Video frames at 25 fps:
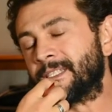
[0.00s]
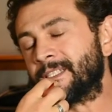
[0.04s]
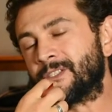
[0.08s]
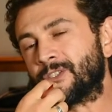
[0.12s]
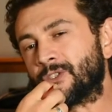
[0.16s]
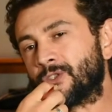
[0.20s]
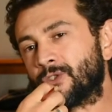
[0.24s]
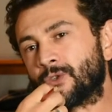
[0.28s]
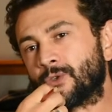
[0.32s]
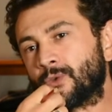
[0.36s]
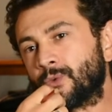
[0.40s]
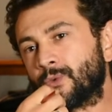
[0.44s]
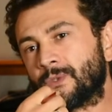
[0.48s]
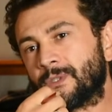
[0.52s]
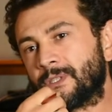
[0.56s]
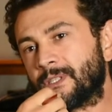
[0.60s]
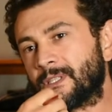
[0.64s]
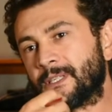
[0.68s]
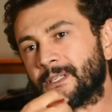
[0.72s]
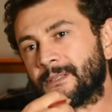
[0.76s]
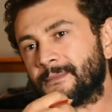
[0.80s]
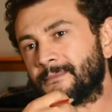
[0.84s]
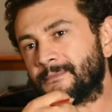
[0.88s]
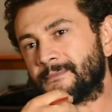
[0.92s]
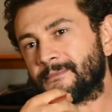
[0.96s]

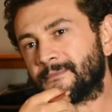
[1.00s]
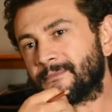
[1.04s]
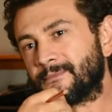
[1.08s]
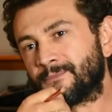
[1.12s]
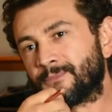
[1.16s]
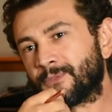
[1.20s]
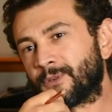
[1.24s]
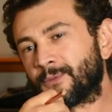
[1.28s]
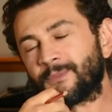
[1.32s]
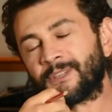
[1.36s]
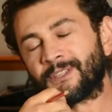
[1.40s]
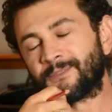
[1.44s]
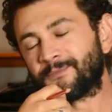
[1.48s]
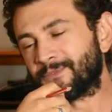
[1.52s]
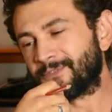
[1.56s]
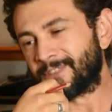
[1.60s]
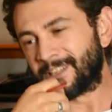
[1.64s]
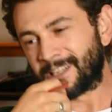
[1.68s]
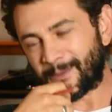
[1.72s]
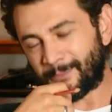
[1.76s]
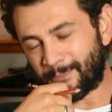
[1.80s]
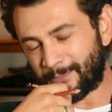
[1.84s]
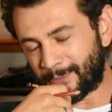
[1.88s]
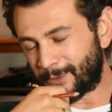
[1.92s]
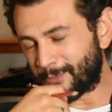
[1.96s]
distrutta,
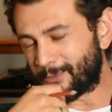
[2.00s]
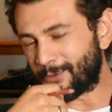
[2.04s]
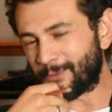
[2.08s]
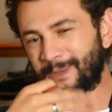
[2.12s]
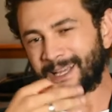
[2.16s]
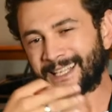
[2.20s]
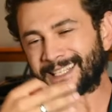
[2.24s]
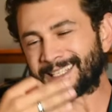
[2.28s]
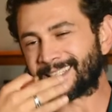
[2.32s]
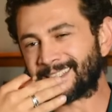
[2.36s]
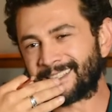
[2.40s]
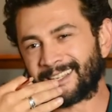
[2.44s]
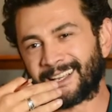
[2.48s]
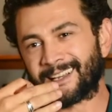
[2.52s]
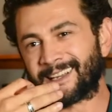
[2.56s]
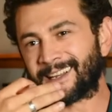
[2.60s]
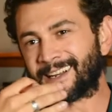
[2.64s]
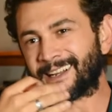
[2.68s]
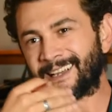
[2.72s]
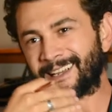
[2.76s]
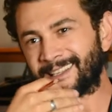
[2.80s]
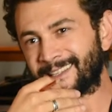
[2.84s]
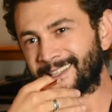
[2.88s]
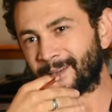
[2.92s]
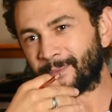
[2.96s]
l'ha proprio
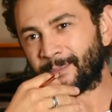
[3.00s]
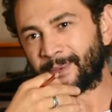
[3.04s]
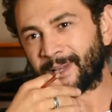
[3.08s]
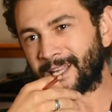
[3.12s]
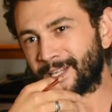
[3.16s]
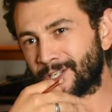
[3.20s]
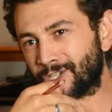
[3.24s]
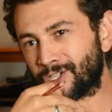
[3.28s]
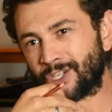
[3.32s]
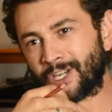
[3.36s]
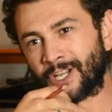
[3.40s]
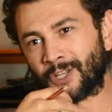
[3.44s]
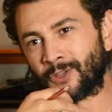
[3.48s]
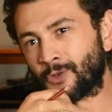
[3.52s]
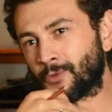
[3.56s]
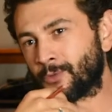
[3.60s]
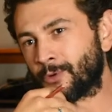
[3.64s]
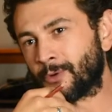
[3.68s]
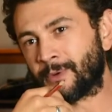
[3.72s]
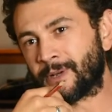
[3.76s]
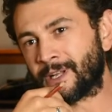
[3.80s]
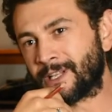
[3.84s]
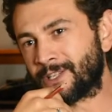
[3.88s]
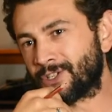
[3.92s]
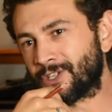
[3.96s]
massacrata pagina
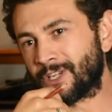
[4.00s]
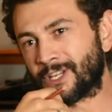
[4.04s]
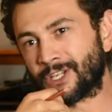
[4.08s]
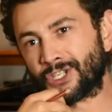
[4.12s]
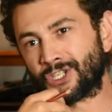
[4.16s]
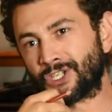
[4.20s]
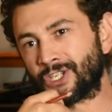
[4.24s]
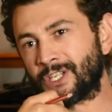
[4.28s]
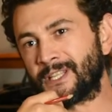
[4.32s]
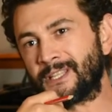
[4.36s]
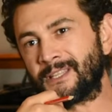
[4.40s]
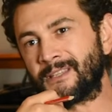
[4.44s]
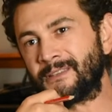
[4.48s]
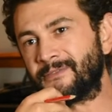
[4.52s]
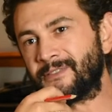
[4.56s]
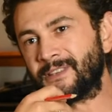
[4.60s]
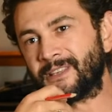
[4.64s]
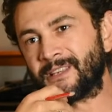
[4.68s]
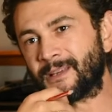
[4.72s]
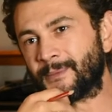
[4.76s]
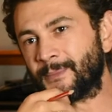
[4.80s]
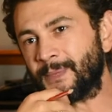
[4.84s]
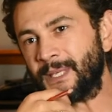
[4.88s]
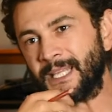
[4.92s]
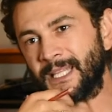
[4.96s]
dopo pagina
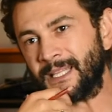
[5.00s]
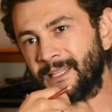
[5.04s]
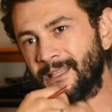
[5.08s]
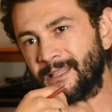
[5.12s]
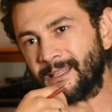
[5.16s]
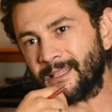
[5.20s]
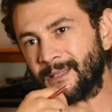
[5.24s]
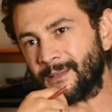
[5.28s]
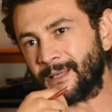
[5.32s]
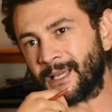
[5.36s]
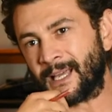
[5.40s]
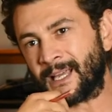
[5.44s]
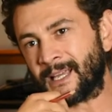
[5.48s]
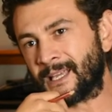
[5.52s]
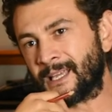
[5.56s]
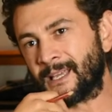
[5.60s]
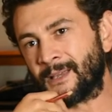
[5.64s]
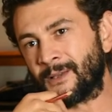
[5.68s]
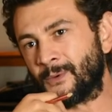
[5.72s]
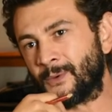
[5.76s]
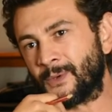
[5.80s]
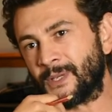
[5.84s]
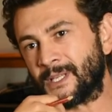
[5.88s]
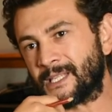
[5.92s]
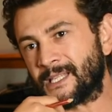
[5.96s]
scientificamente, anche
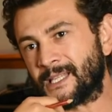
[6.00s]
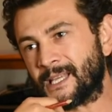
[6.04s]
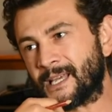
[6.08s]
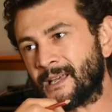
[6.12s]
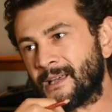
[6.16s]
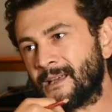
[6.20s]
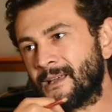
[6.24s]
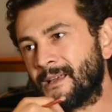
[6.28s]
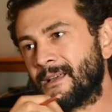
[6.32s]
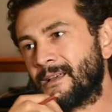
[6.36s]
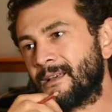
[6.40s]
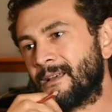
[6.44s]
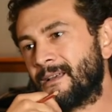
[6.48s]
in questa